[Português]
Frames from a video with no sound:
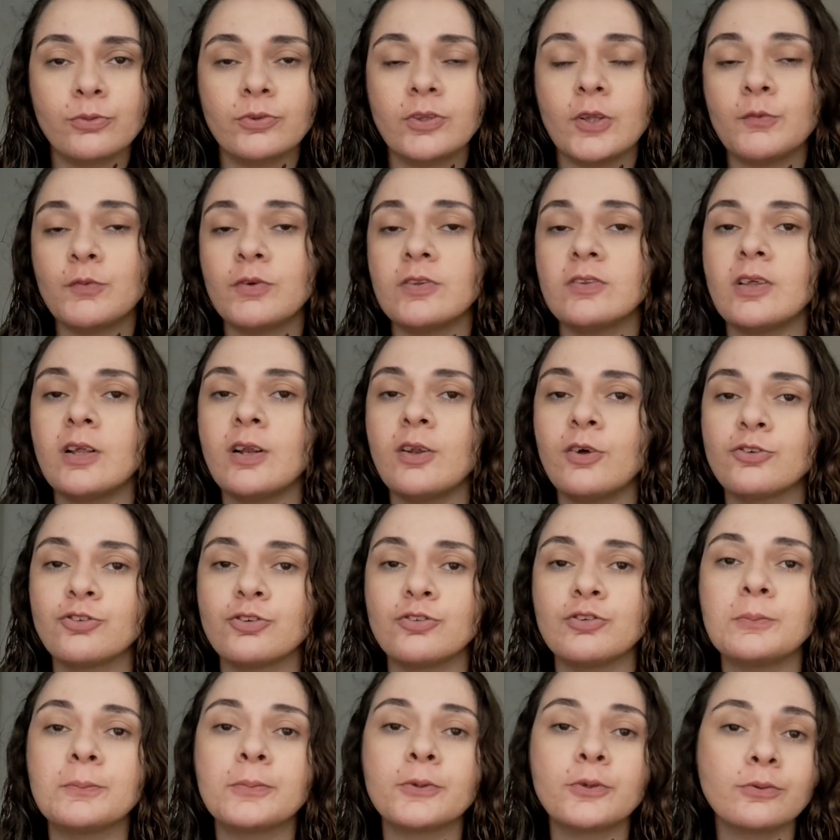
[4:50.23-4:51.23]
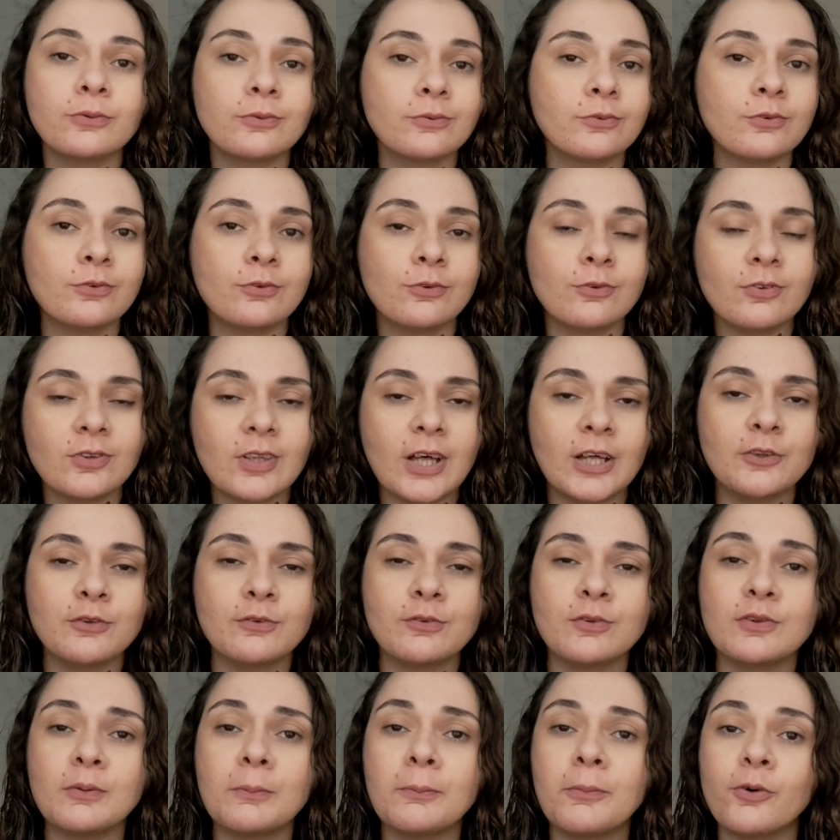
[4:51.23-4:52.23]
Talvez a loja de produtos usados
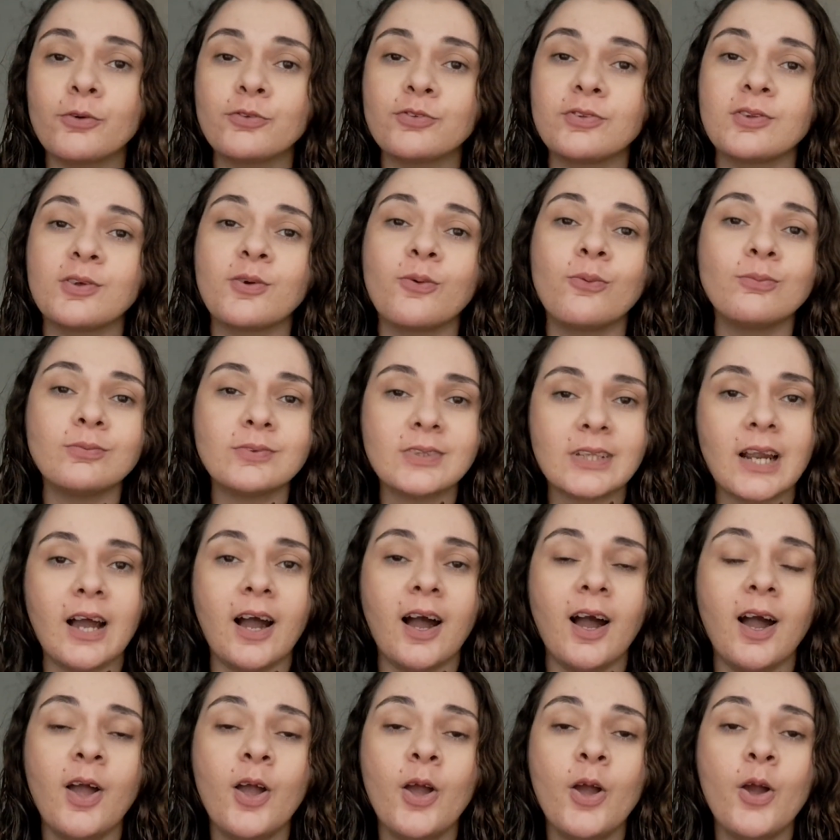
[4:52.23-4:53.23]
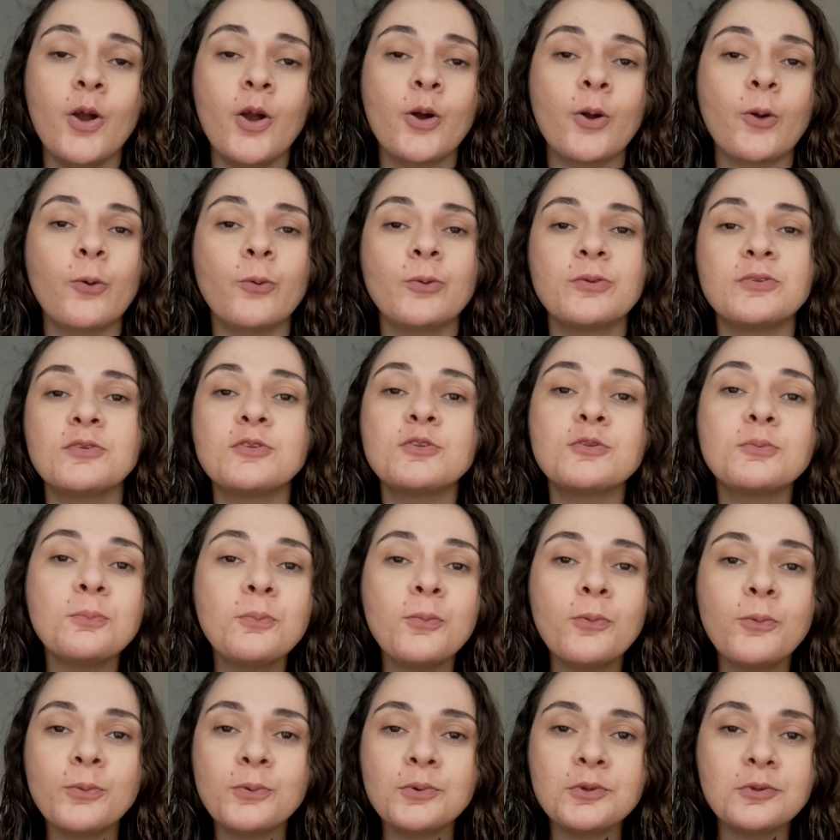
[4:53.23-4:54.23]
você possa encontrar coisas
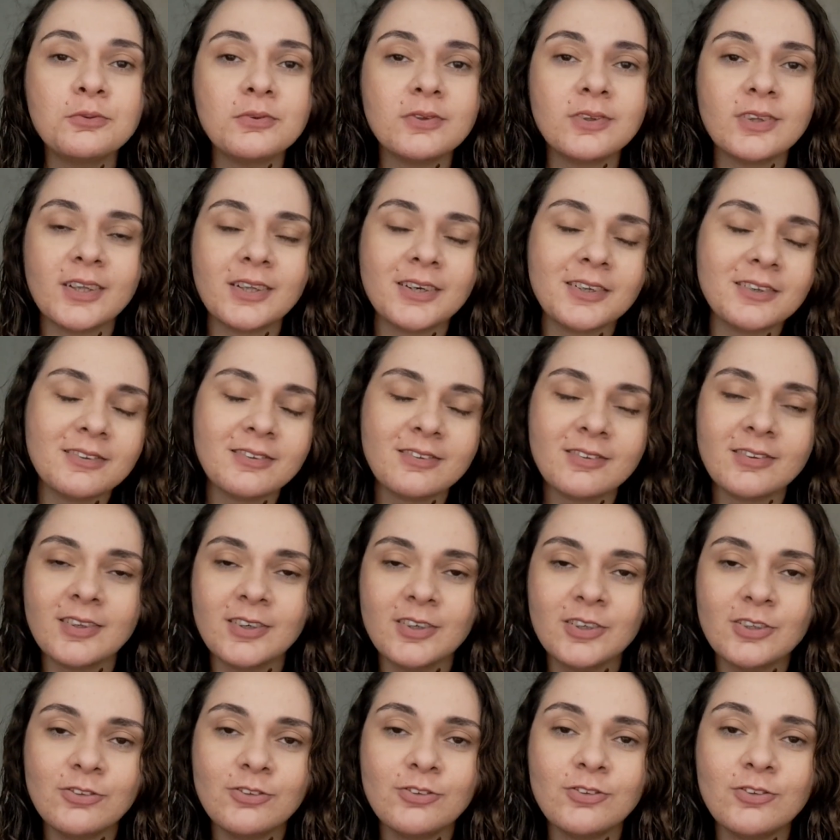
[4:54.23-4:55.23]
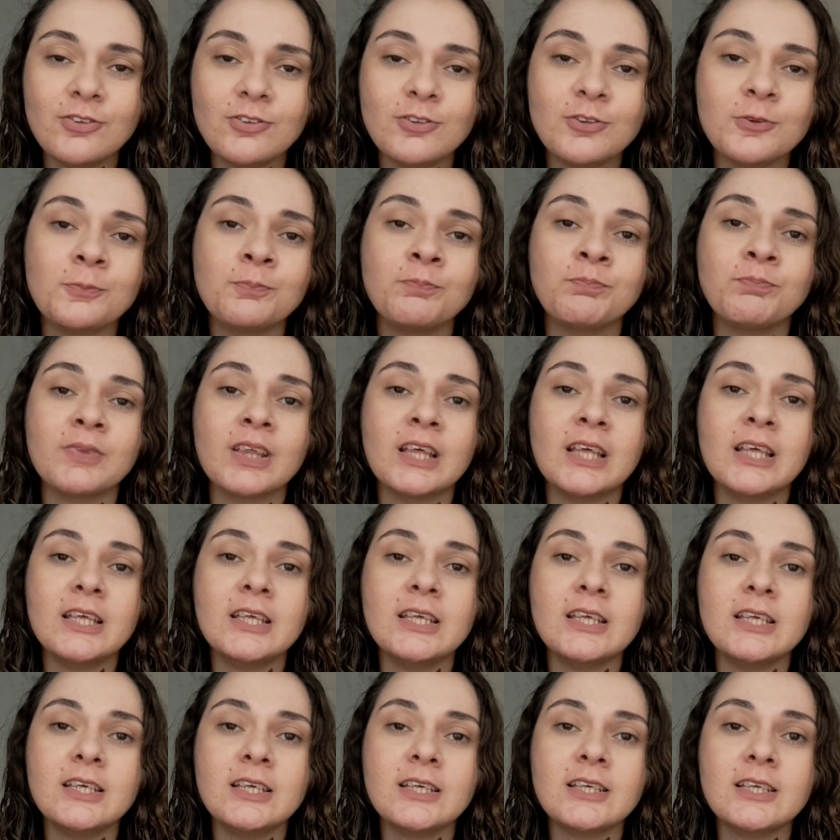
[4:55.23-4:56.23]
muito interessantes
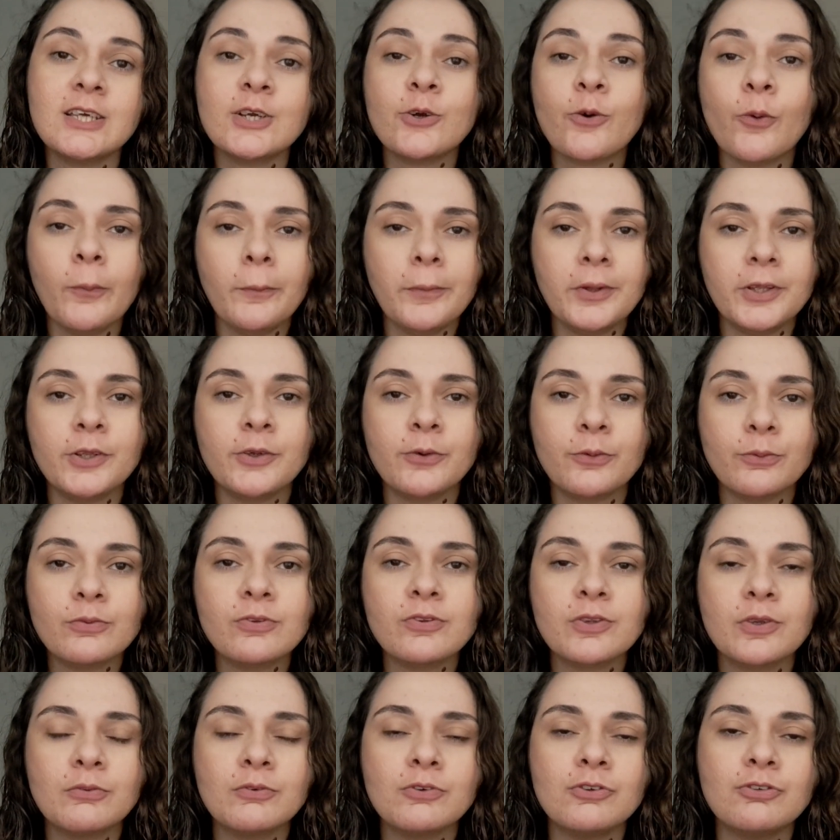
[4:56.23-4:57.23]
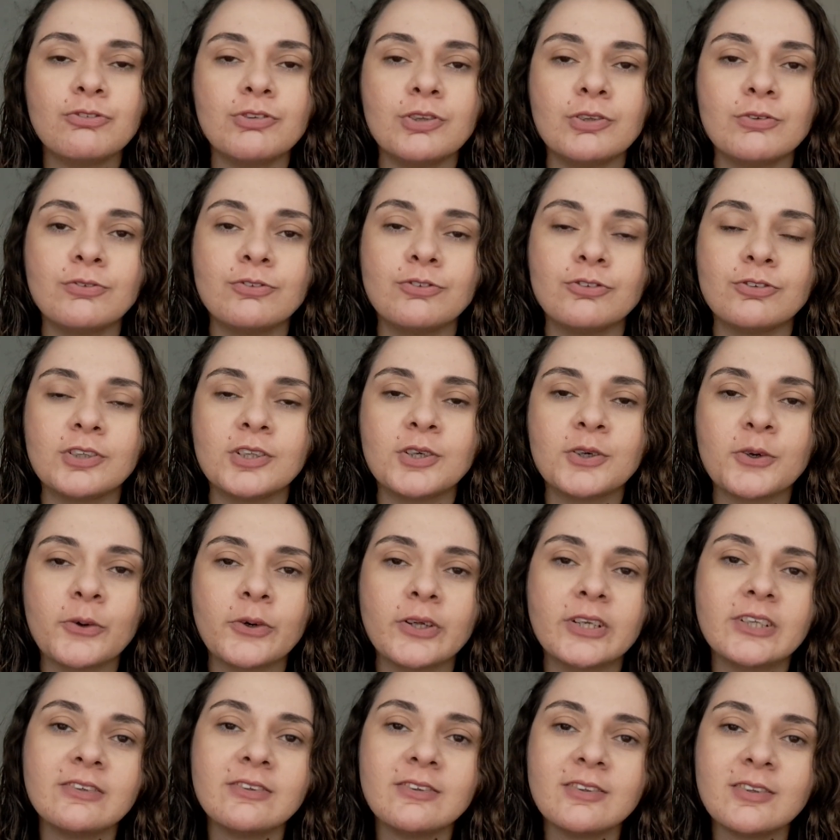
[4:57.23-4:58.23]
e que combinem com seu estilo de
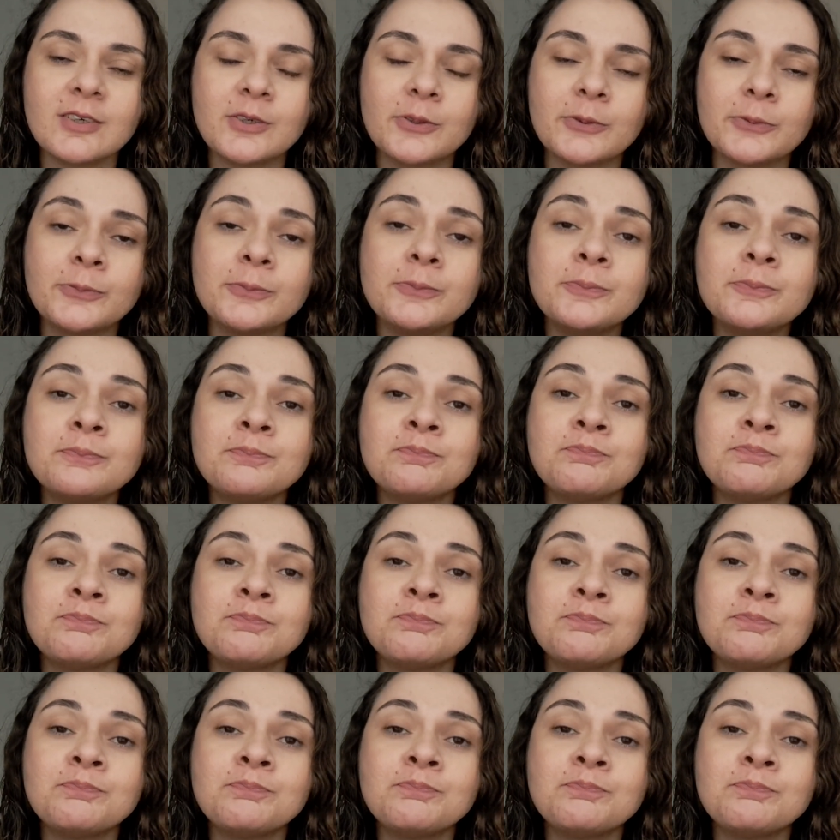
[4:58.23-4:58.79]
decoração.